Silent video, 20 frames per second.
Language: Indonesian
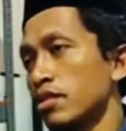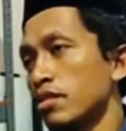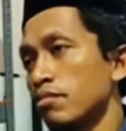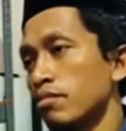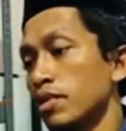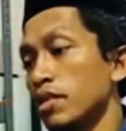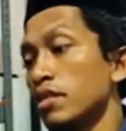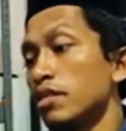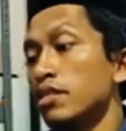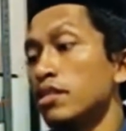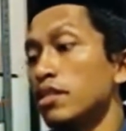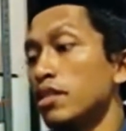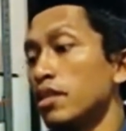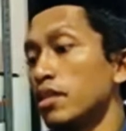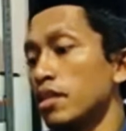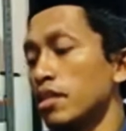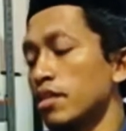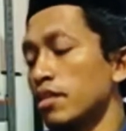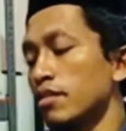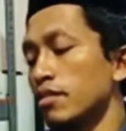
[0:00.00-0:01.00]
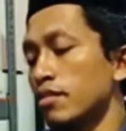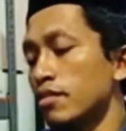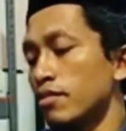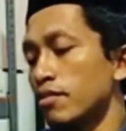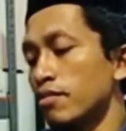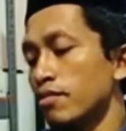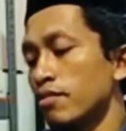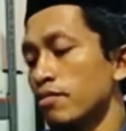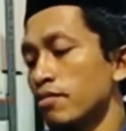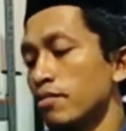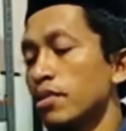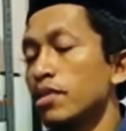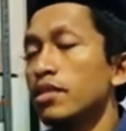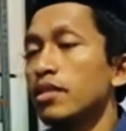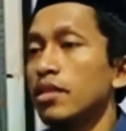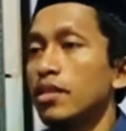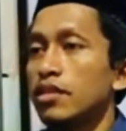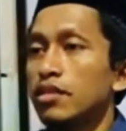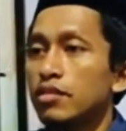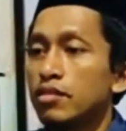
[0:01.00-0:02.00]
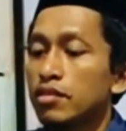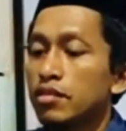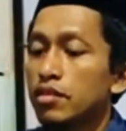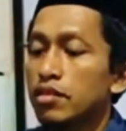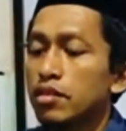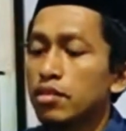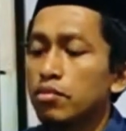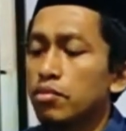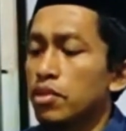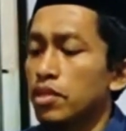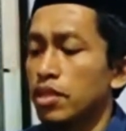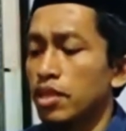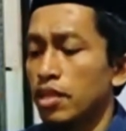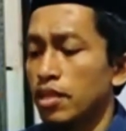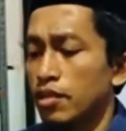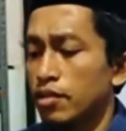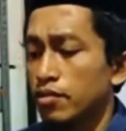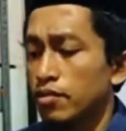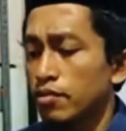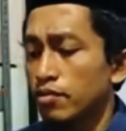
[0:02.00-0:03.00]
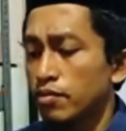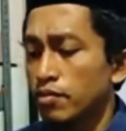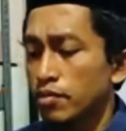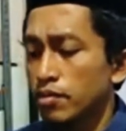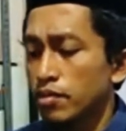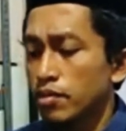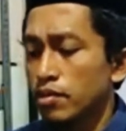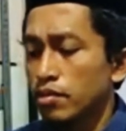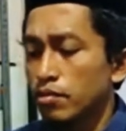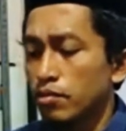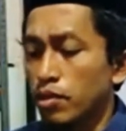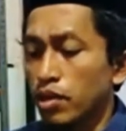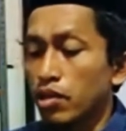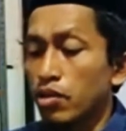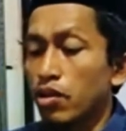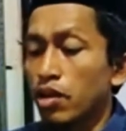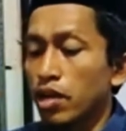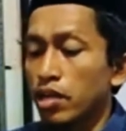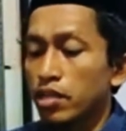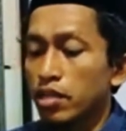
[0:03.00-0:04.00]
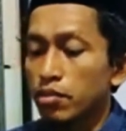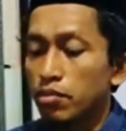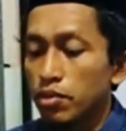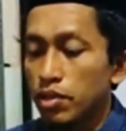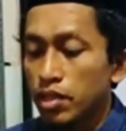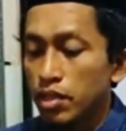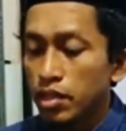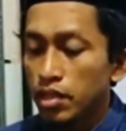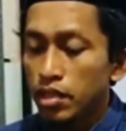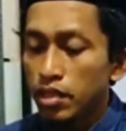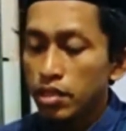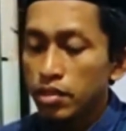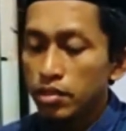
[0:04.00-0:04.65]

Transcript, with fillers: media gitu beda tetap beda barokahnya beda